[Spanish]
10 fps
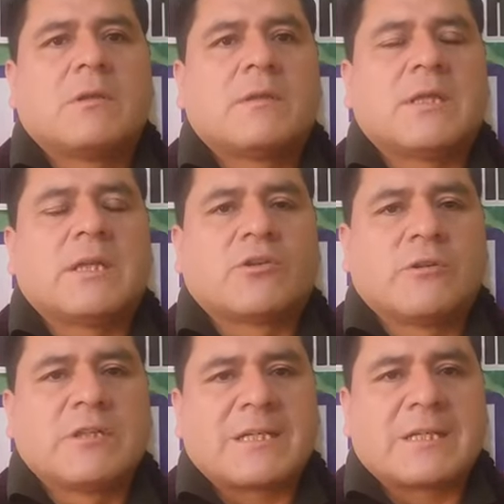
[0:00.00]
de toda
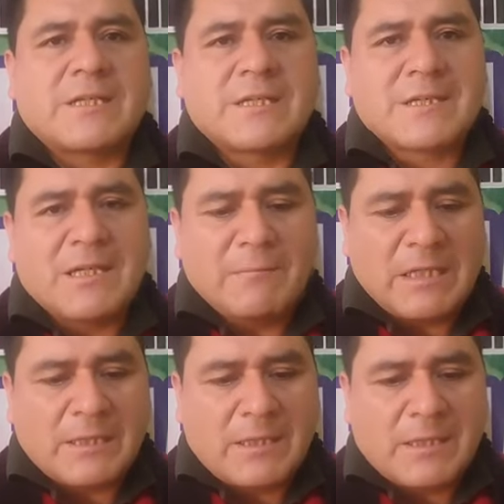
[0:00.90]
esta crisis
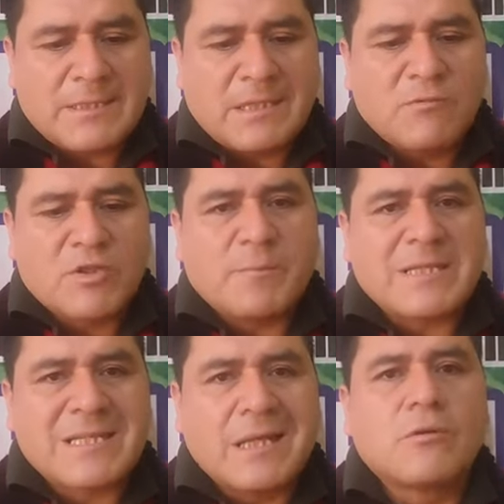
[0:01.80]
climática que estamos
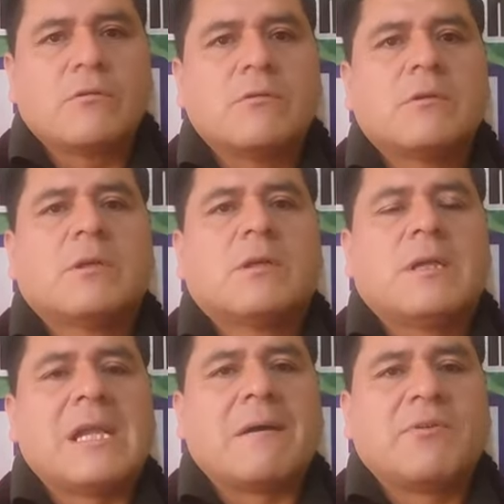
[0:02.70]
pasando,
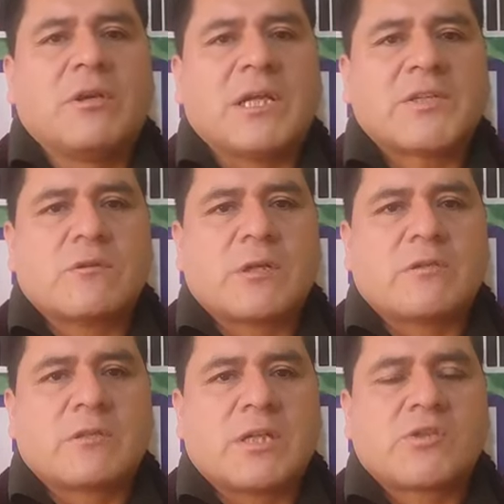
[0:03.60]
la violación a
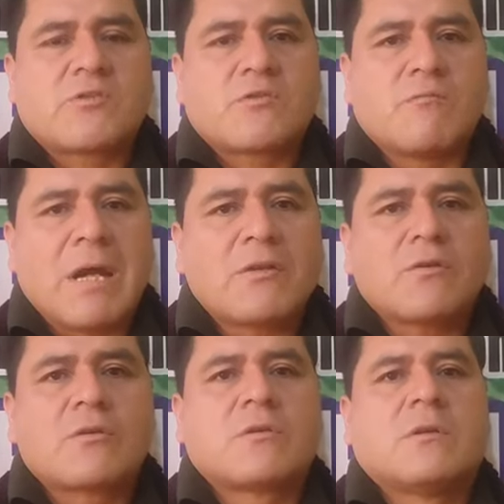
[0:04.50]
los derechos
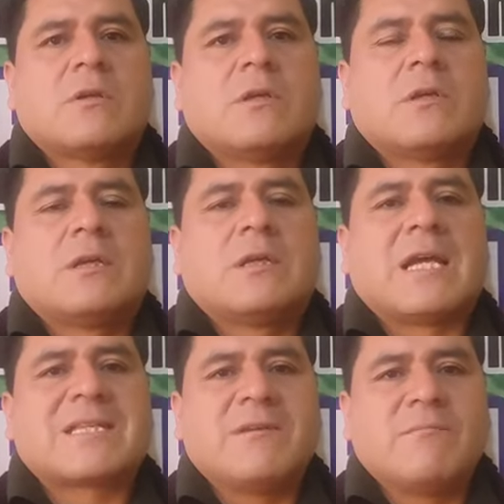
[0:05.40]
humanos,
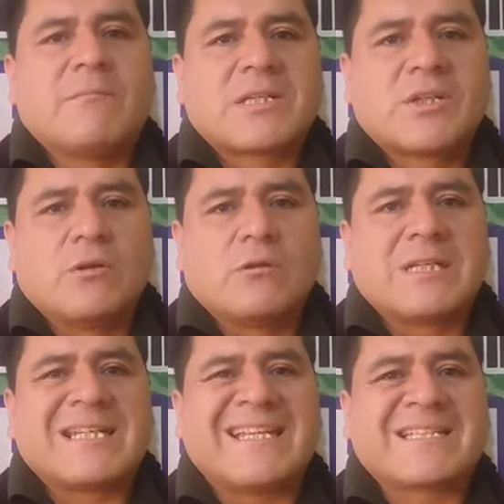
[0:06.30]
las
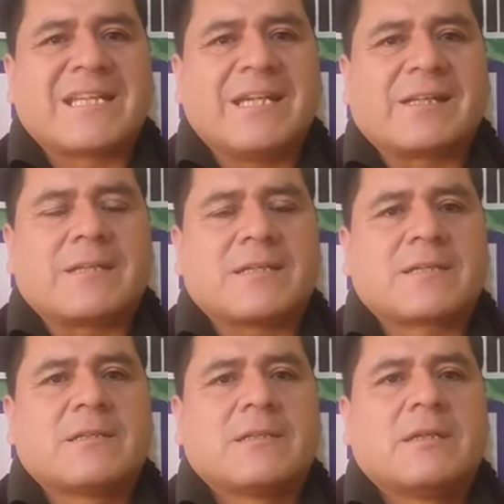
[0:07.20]
invasiones, las
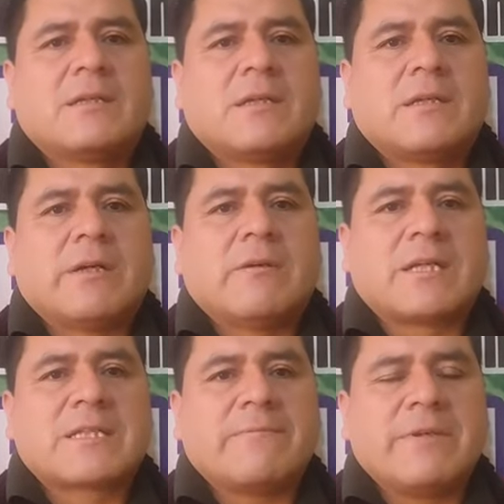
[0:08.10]
guerras que ahora
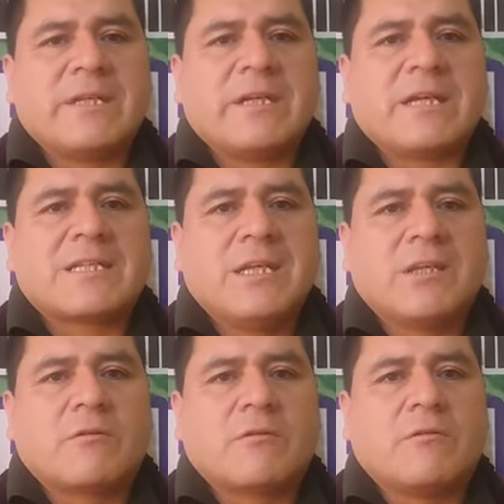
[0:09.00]
se vienen
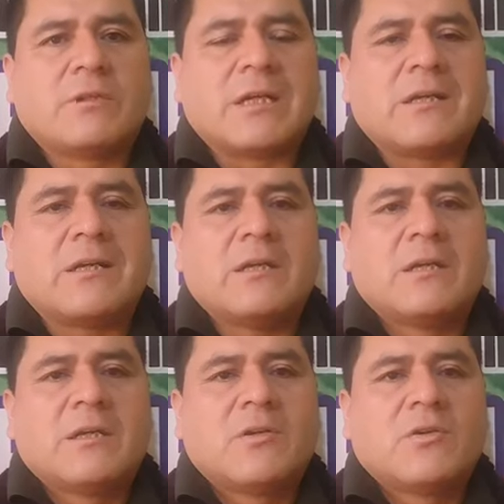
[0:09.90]
haciendo contra
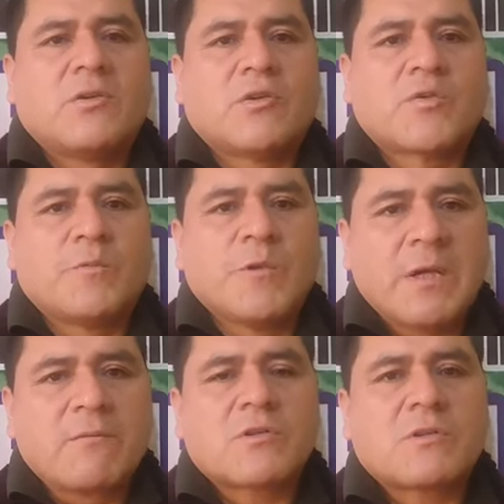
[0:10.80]
los
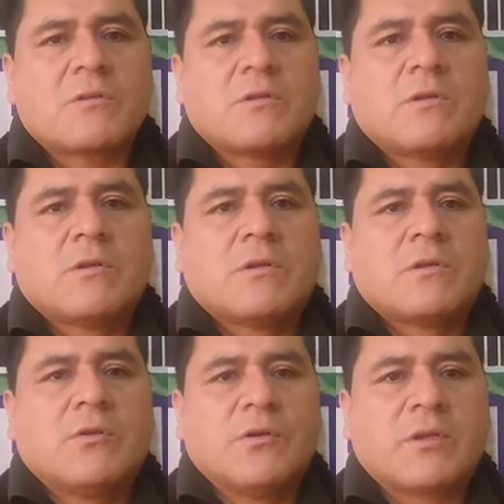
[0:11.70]
pueblos,
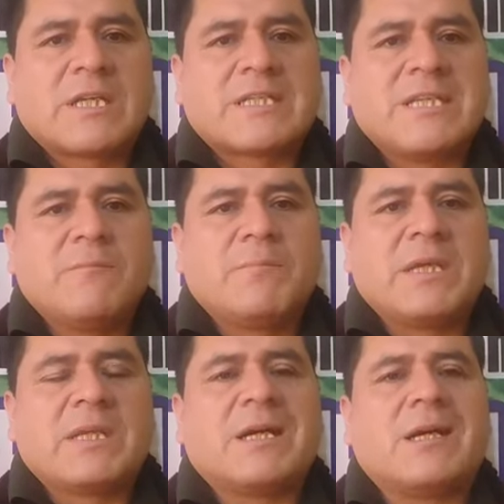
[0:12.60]
no que sin
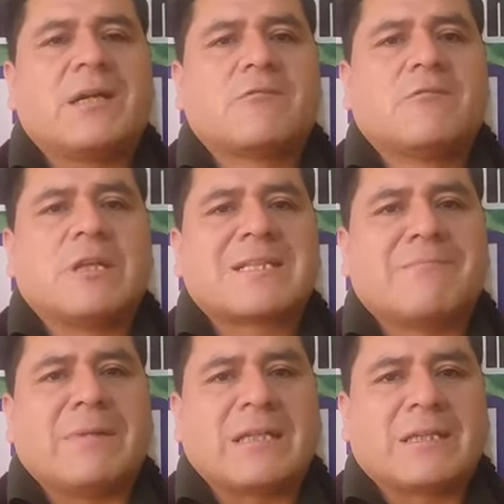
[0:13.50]
piedad alguna se
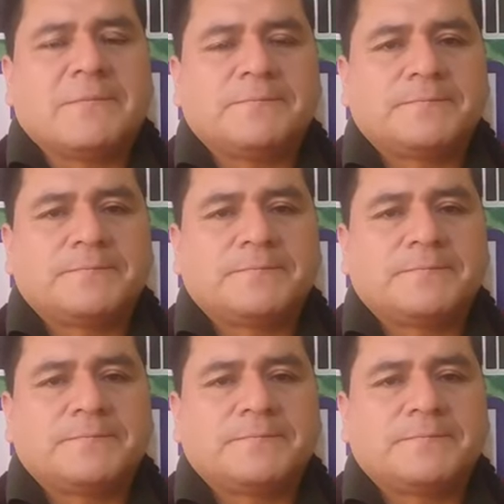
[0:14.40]
mata